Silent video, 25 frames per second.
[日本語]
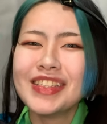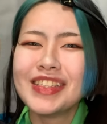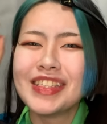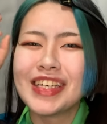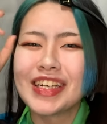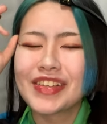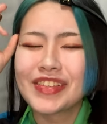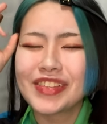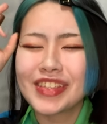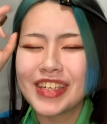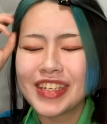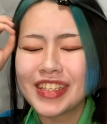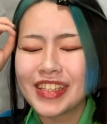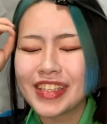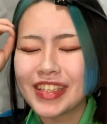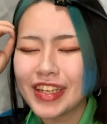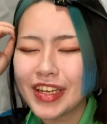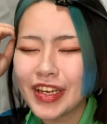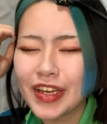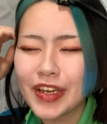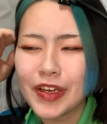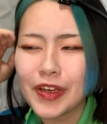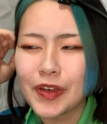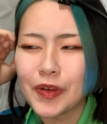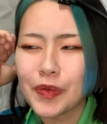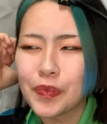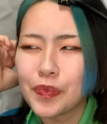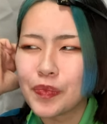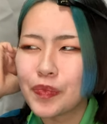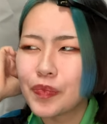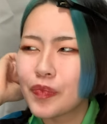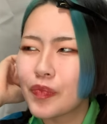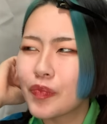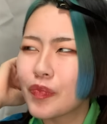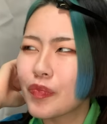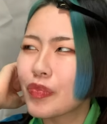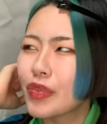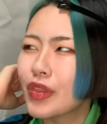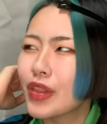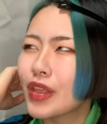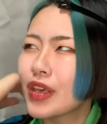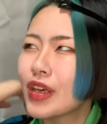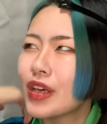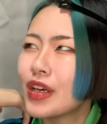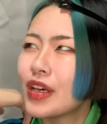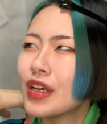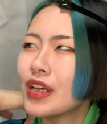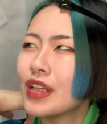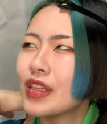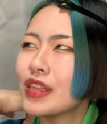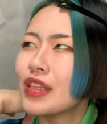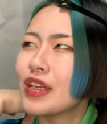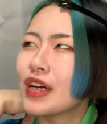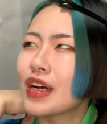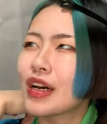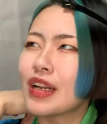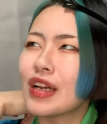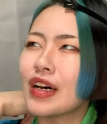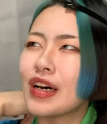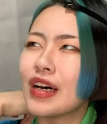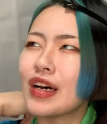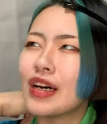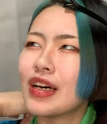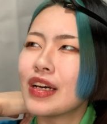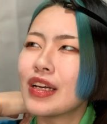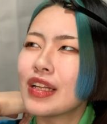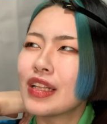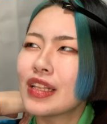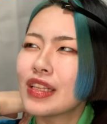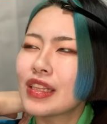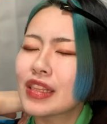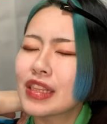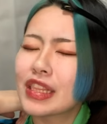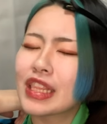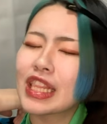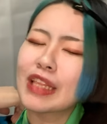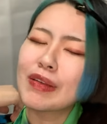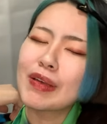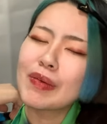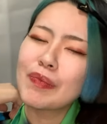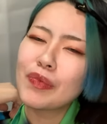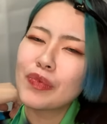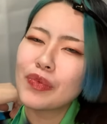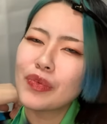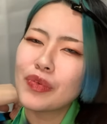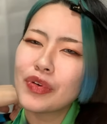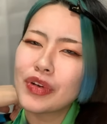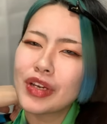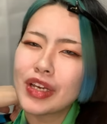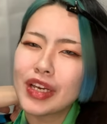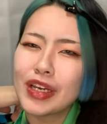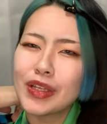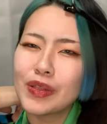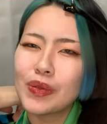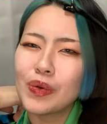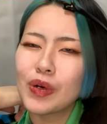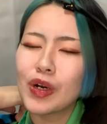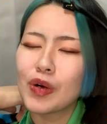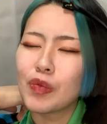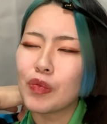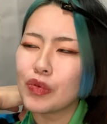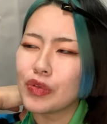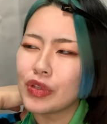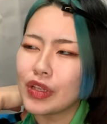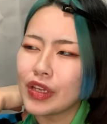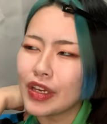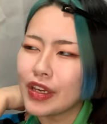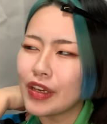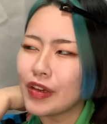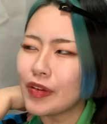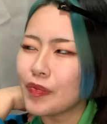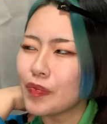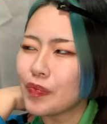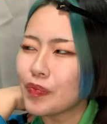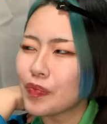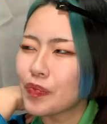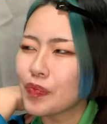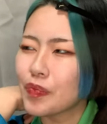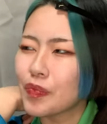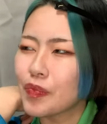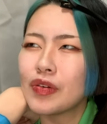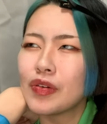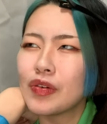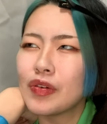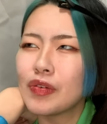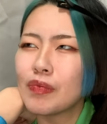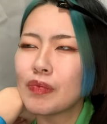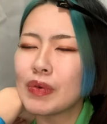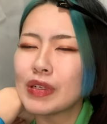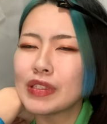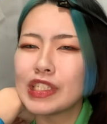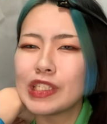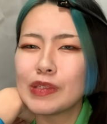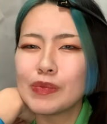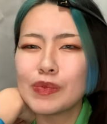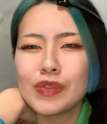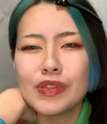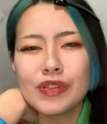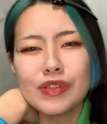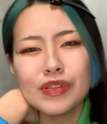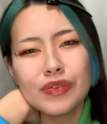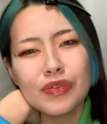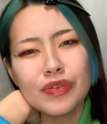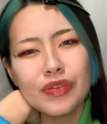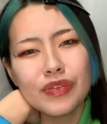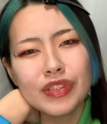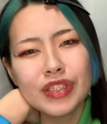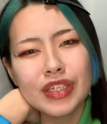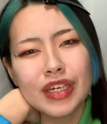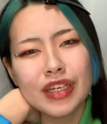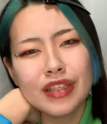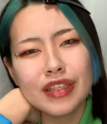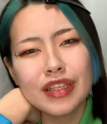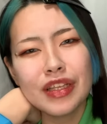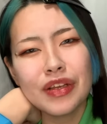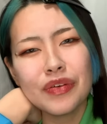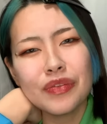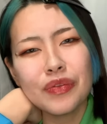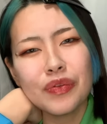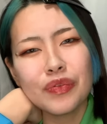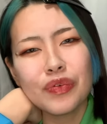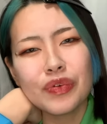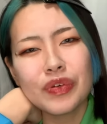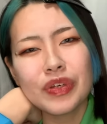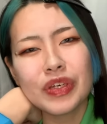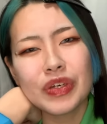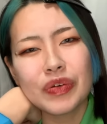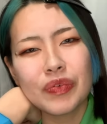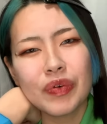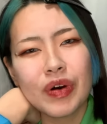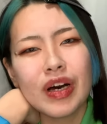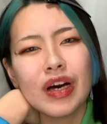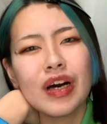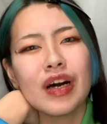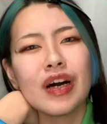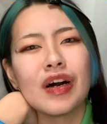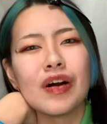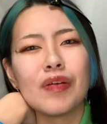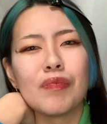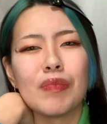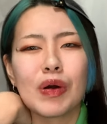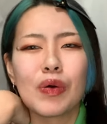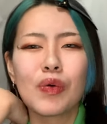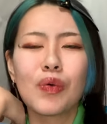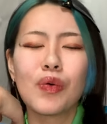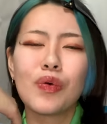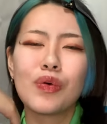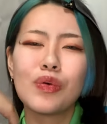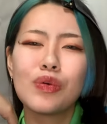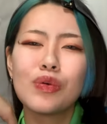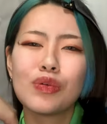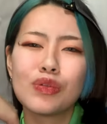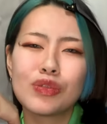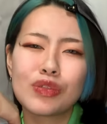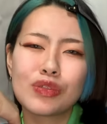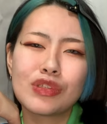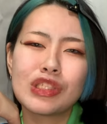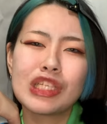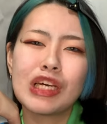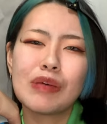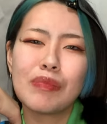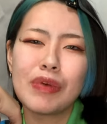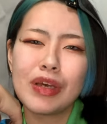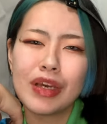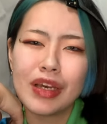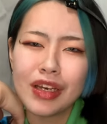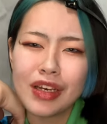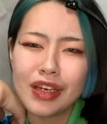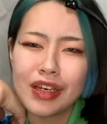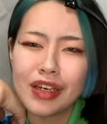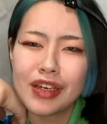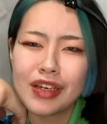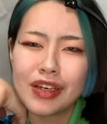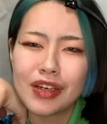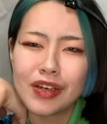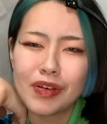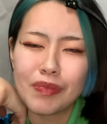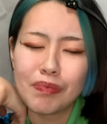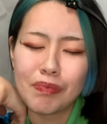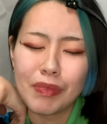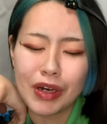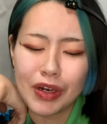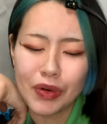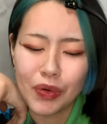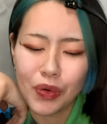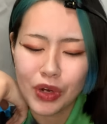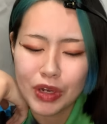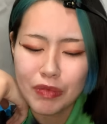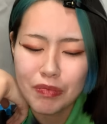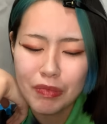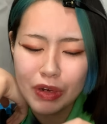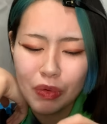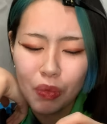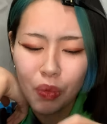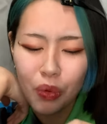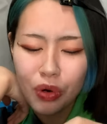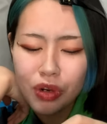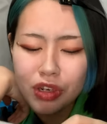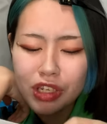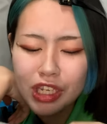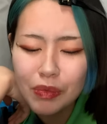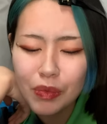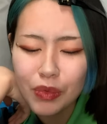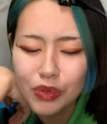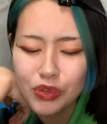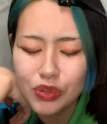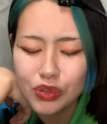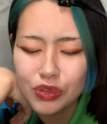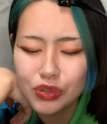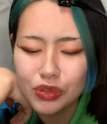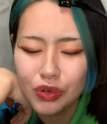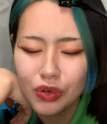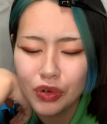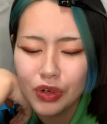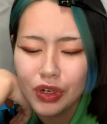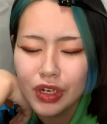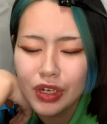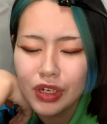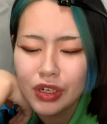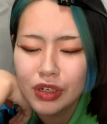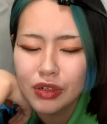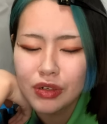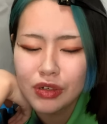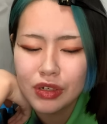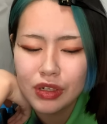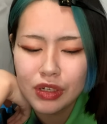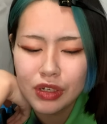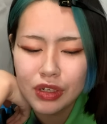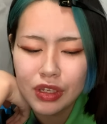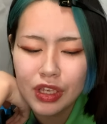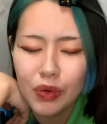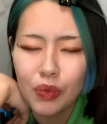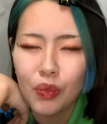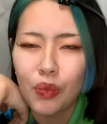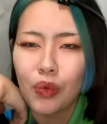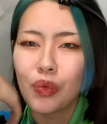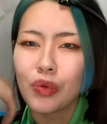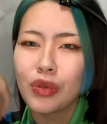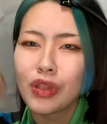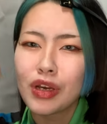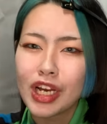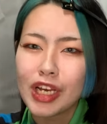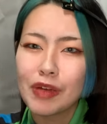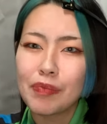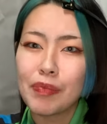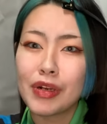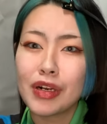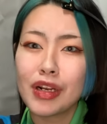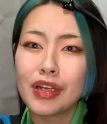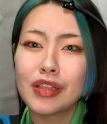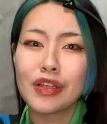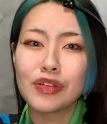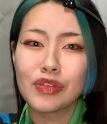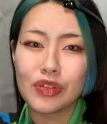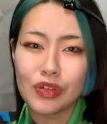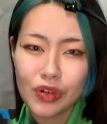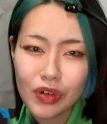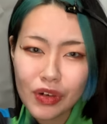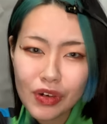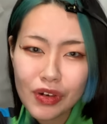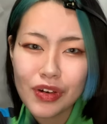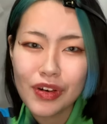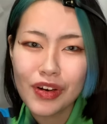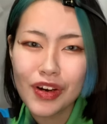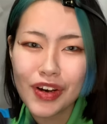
弱点でだから食べ物系とかもね、まあ、自分のチャンネルの時は、まあ、こういう少なめ、まあ、これでもちょっと結構お腹いっぱいなんですよ